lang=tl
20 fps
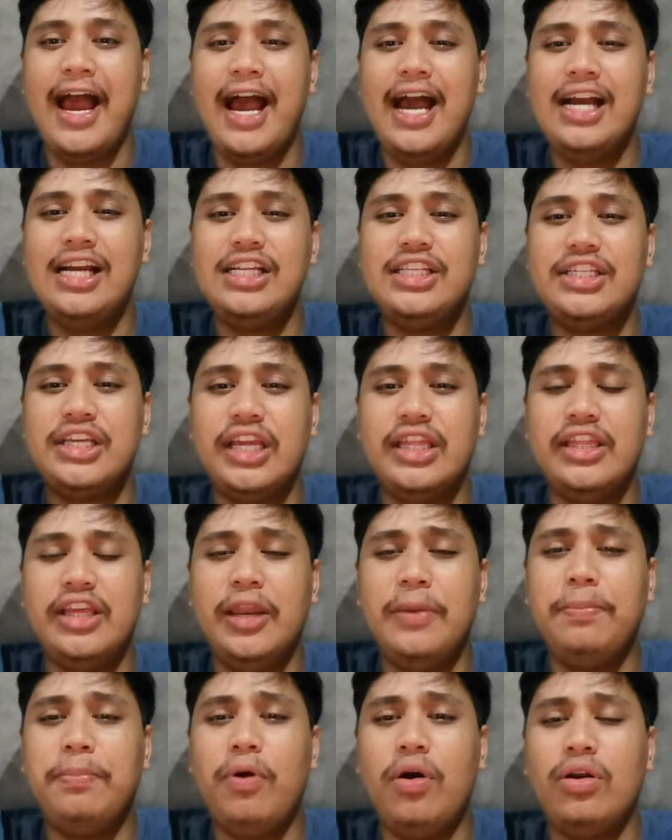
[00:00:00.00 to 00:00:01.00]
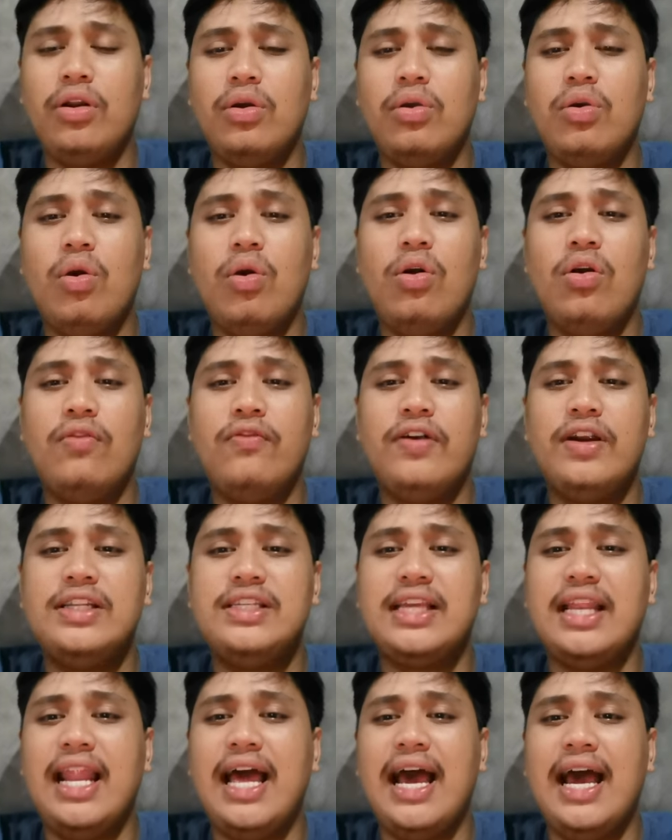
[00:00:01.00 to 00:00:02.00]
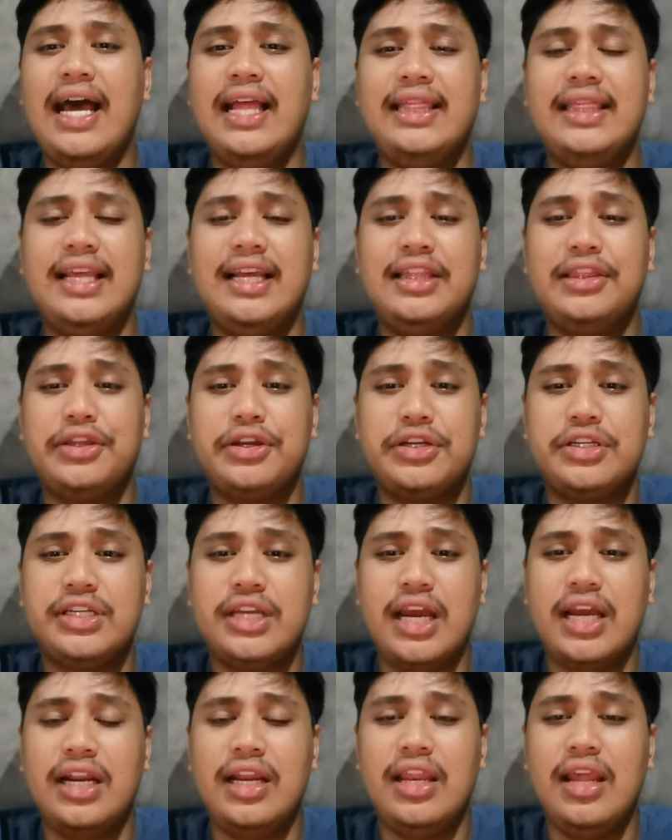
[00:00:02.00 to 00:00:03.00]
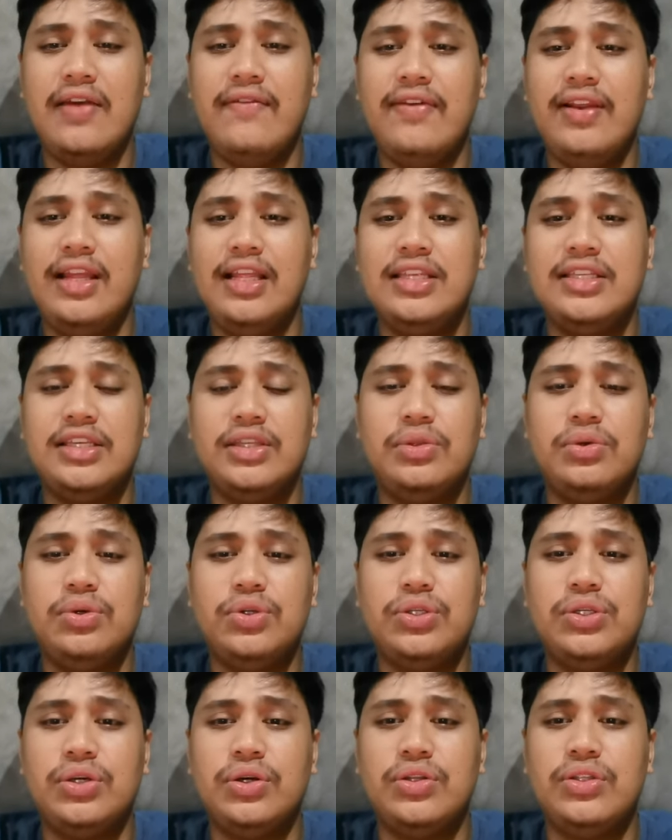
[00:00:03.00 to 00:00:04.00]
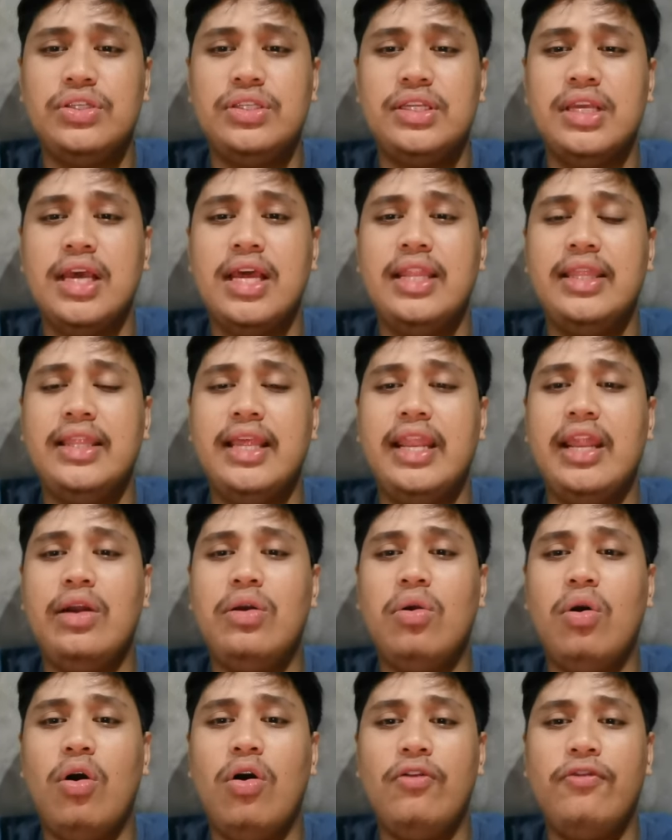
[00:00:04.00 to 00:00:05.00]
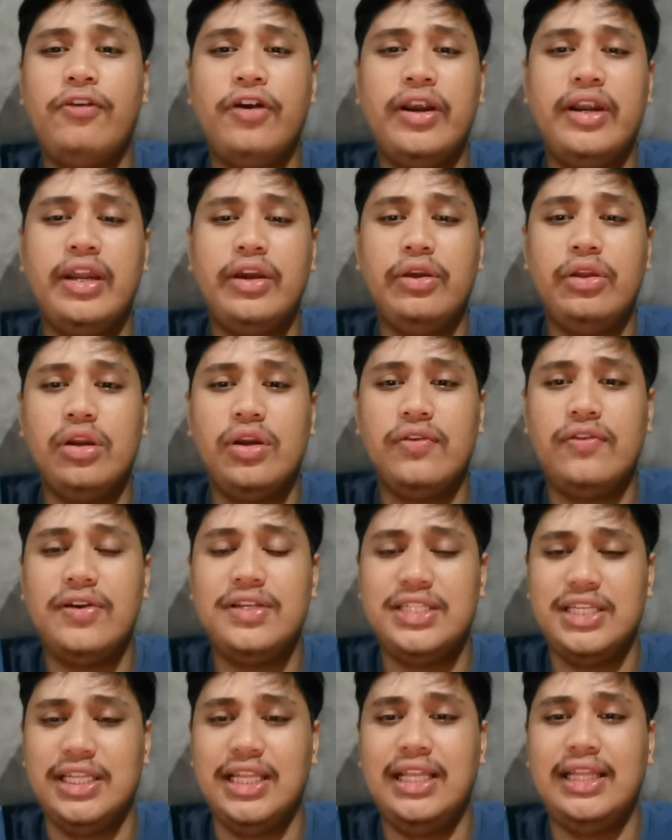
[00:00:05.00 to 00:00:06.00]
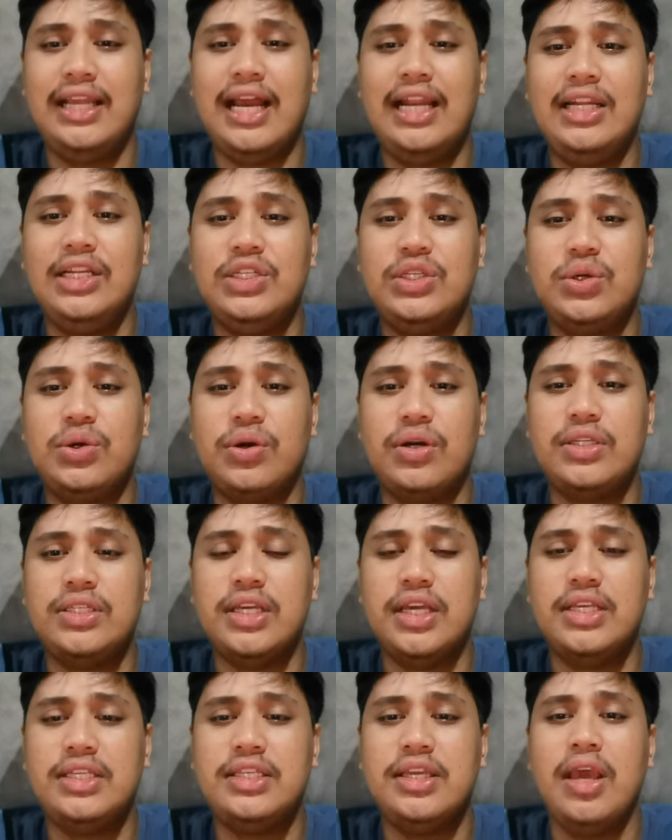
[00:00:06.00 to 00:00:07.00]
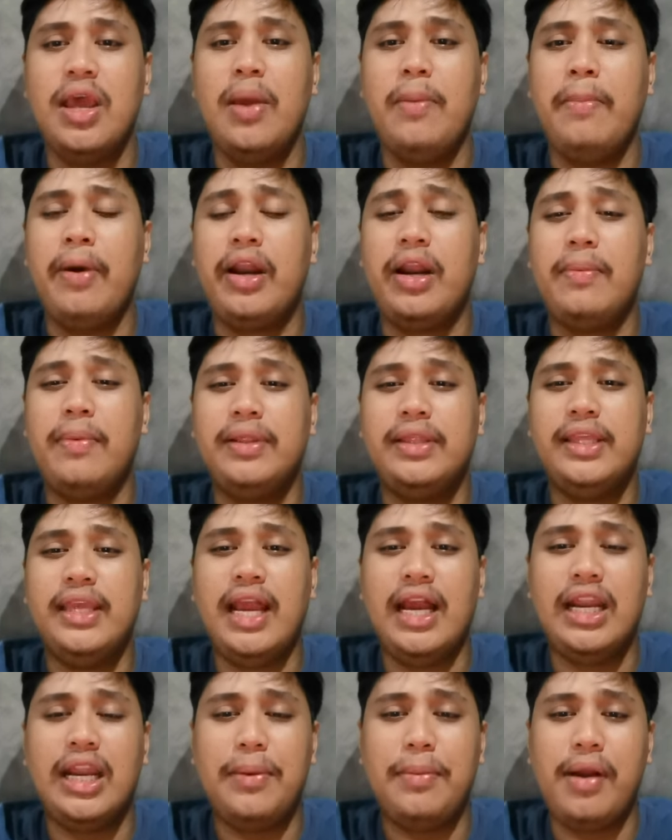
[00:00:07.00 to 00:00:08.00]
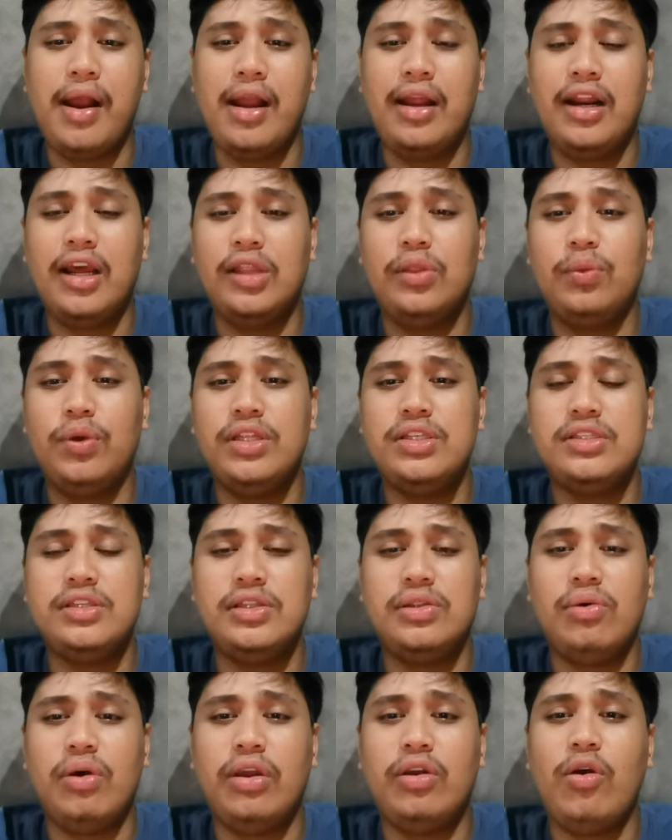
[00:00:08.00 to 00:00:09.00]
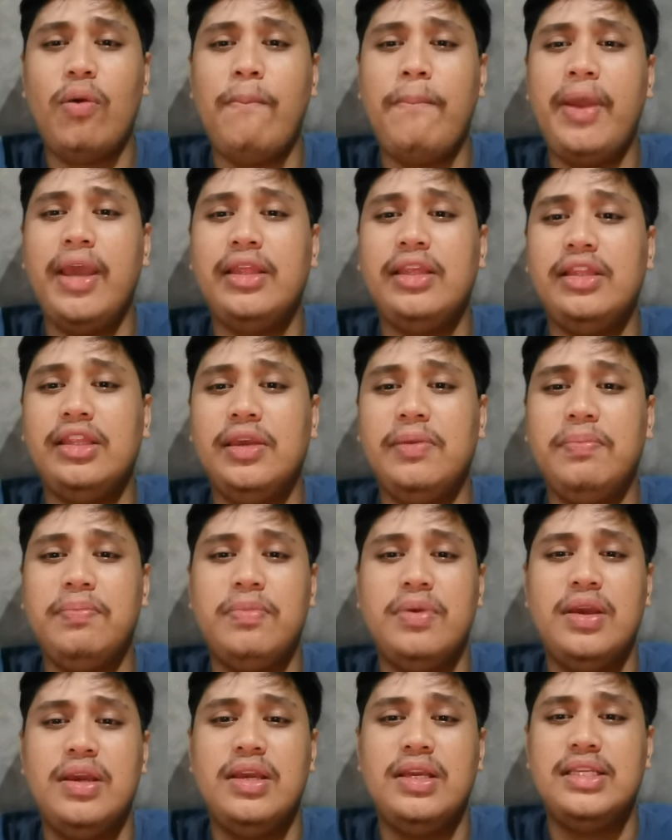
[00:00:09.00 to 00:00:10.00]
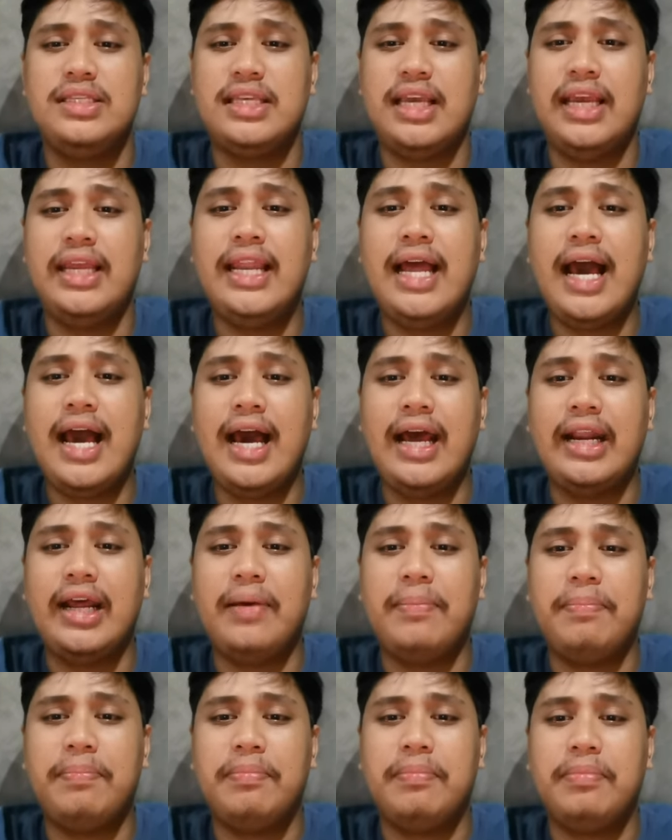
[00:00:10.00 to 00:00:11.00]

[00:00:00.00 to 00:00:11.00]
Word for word: Ang CHED din po ang nag-govern sa lahat ng tertiary level institutions na nag-o-offer ng university at college courses para matiyak na mga graduates nito ay competitive sa inaharap